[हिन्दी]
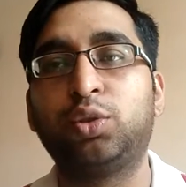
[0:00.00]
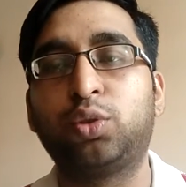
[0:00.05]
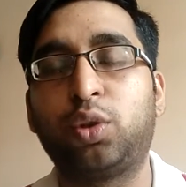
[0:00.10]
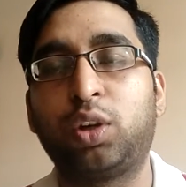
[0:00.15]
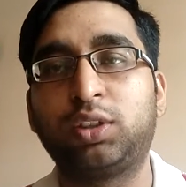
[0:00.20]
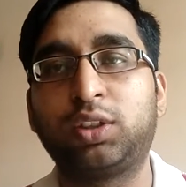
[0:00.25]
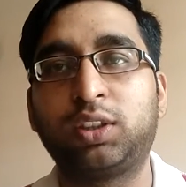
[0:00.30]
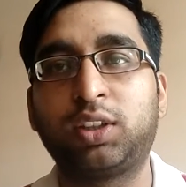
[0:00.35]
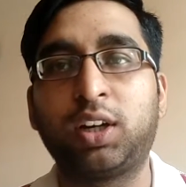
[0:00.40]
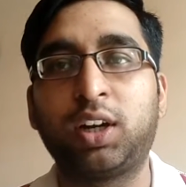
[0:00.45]

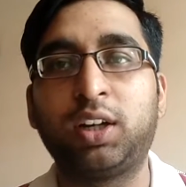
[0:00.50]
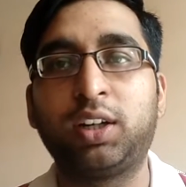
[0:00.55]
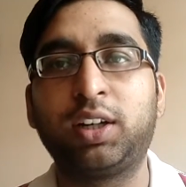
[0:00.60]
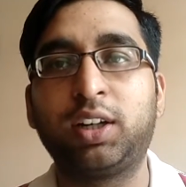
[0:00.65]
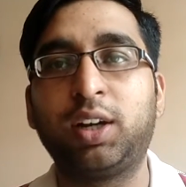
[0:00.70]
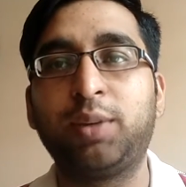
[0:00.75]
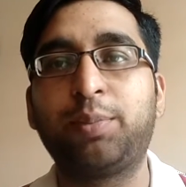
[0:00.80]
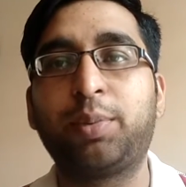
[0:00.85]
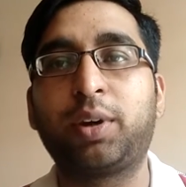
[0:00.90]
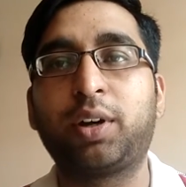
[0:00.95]
सोलह सत्रह घंटे
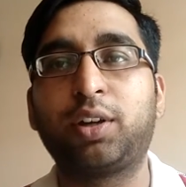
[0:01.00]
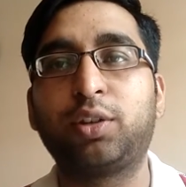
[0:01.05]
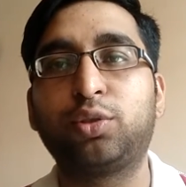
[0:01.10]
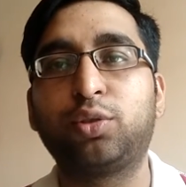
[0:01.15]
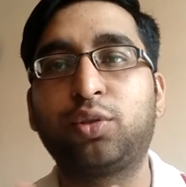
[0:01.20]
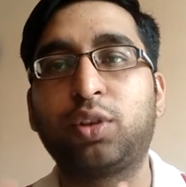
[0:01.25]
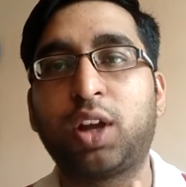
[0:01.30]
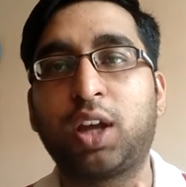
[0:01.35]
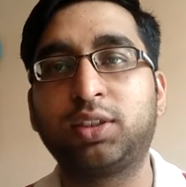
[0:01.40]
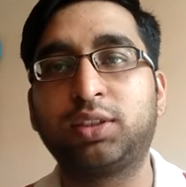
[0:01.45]
नहीं पढ़ रहे
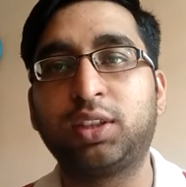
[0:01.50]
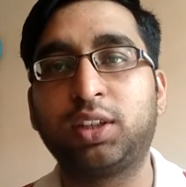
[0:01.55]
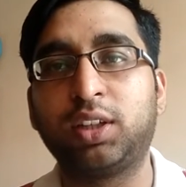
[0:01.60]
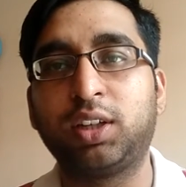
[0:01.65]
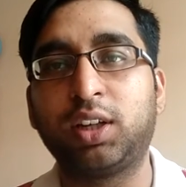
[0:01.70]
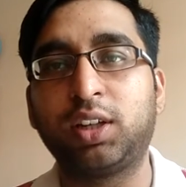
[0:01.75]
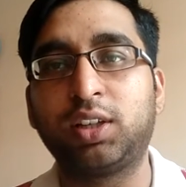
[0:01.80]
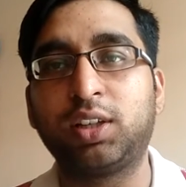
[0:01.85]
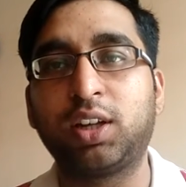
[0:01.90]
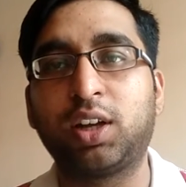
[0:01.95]
तो क्लास से
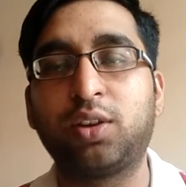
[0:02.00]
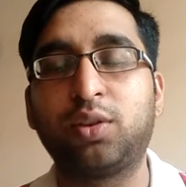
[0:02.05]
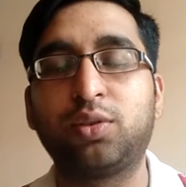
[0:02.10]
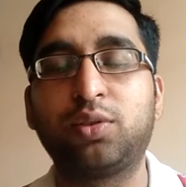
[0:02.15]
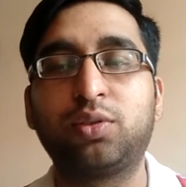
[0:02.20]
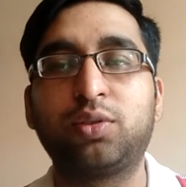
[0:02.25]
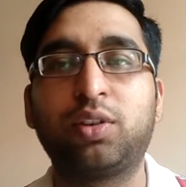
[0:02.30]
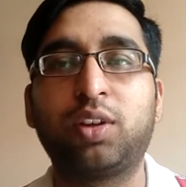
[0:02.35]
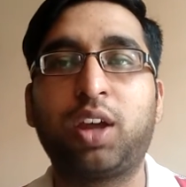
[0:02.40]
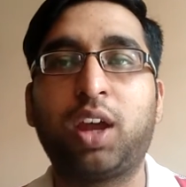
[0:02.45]
निकल जाओ
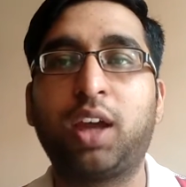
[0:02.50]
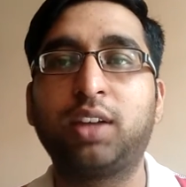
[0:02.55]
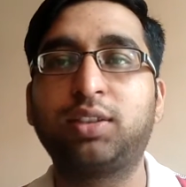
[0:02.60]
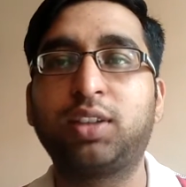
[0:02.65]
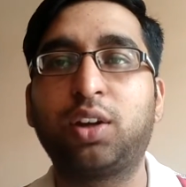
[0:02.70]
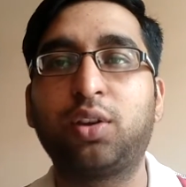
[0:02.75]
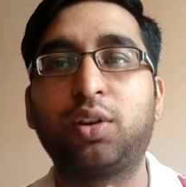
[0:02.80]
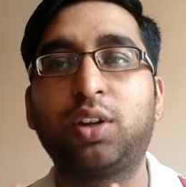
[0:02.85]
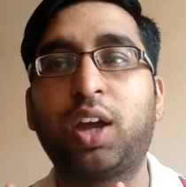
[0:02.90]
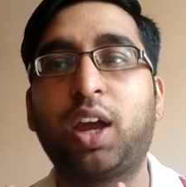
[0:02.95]

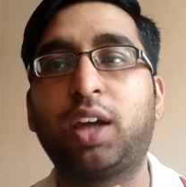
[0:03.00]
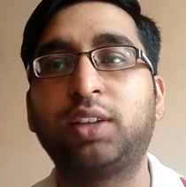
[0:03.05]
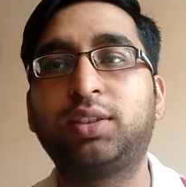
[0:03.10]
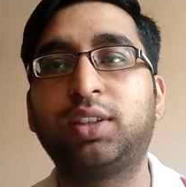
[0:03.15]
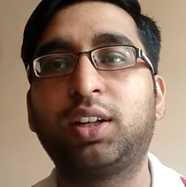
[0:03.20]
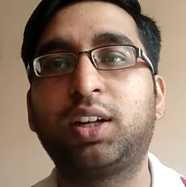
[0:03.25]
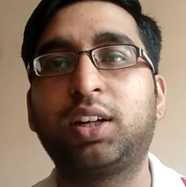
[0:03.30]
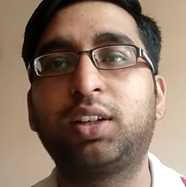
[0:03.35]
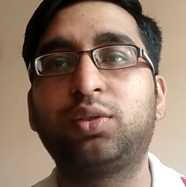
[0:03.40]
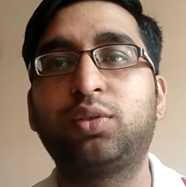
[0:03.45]
ऐसा
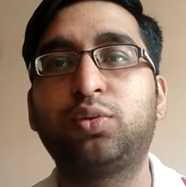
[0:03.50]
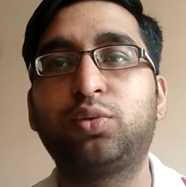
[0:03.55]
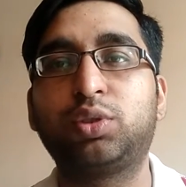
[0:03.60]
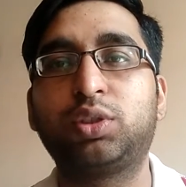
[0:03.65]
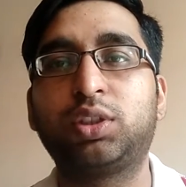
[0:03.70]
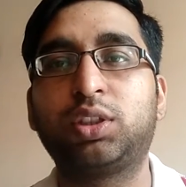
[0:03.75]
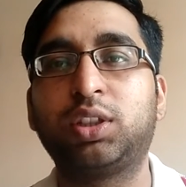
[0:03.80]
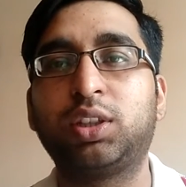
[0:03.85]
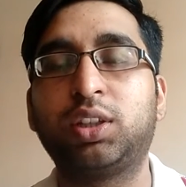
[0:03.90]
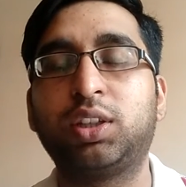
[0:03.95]
ऐसा कर
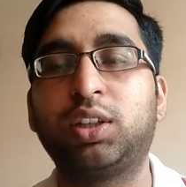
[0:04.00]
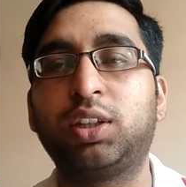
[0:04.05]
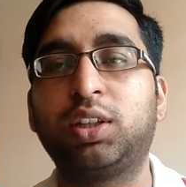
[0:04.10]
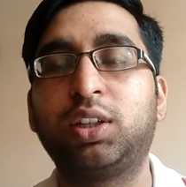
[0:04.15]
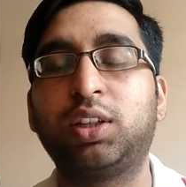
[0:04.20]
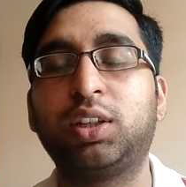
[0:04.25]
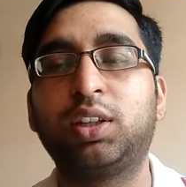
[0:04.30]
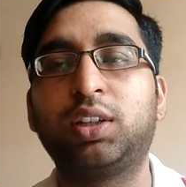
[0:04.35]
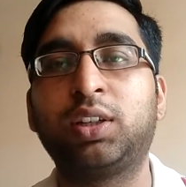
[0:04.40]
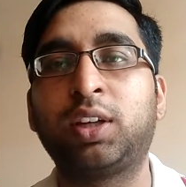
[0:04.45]
कुछ
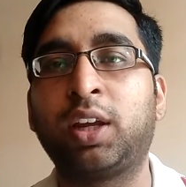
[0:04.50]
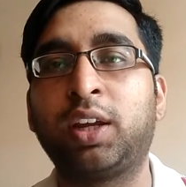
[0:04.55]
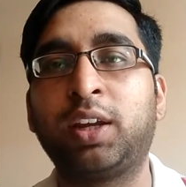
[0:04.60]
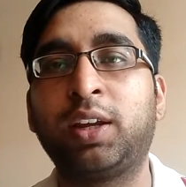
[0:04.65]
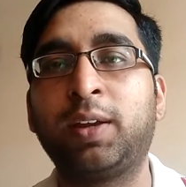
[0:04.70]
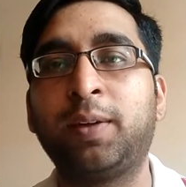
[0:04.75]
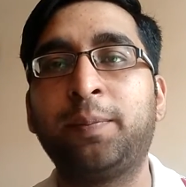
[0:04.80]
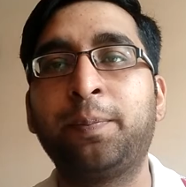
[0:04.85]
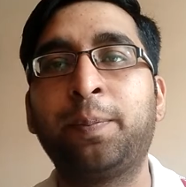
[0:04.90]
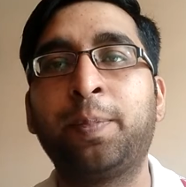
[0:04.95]

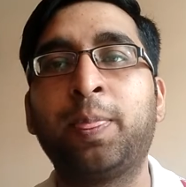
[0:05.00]
नहीं है